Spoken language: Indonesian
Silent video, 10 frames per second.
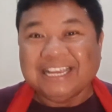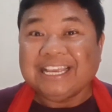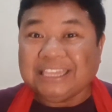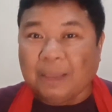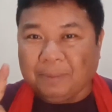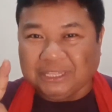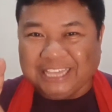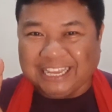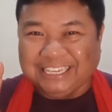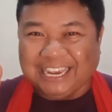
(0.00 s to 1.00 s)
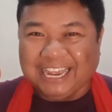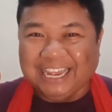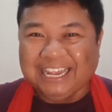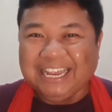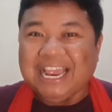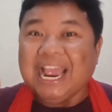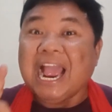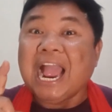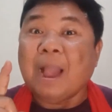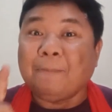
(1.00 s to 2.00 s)
Kita bertanya,
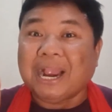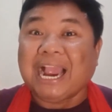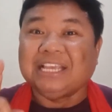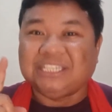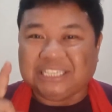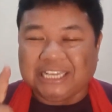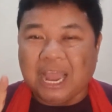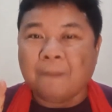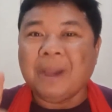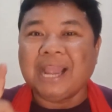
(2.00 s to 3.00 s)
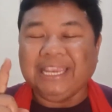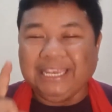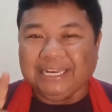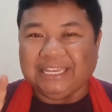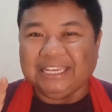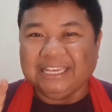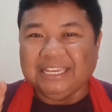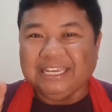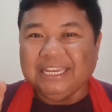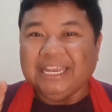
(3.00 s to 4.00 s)
Apakah selama ini
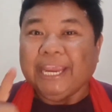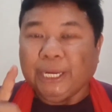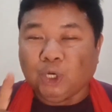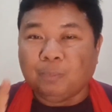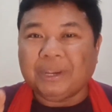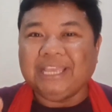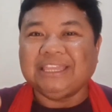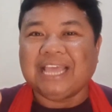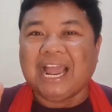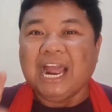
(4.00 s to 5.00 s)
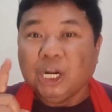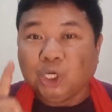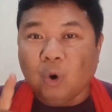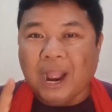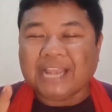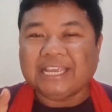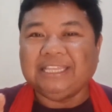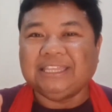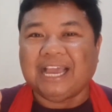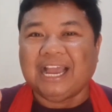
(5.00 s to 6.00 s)
hidup kita, doa
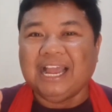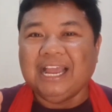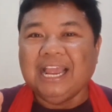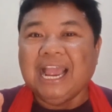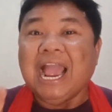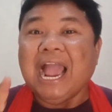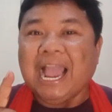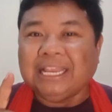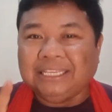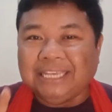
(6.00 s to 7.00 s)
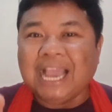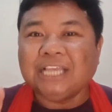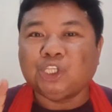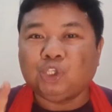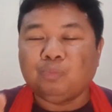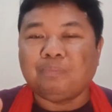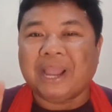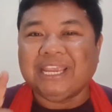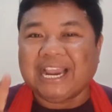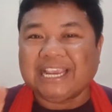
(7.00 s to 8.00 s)
kita, hanya
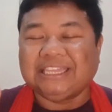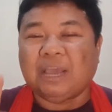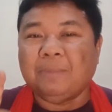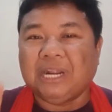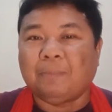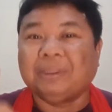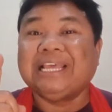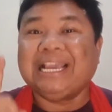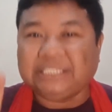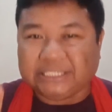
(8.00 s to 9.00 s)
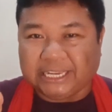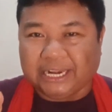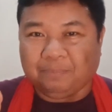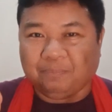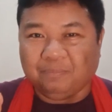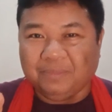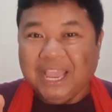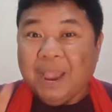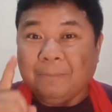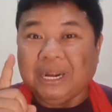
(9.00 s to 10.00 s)
supaya kita mendapat es krim,
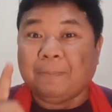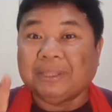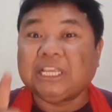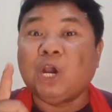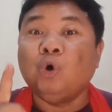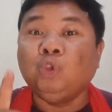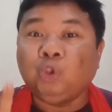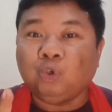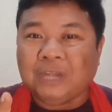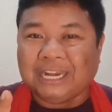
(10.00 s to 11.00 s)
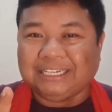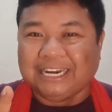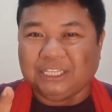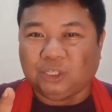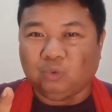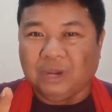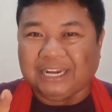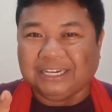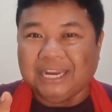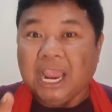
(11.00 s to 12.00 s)
mendapat keuntungan dari
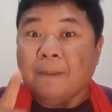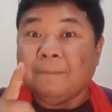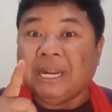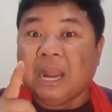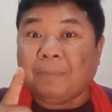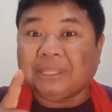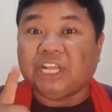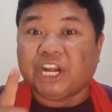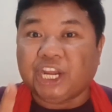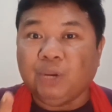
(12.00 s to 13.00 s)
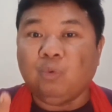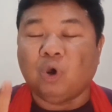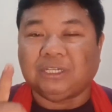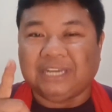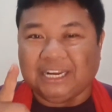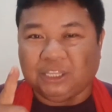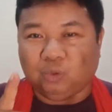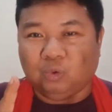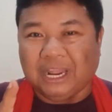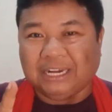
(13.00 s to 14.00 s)
Tuhan, mendapat reward dari
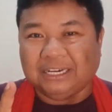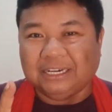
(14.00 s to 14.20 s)
Tuhan,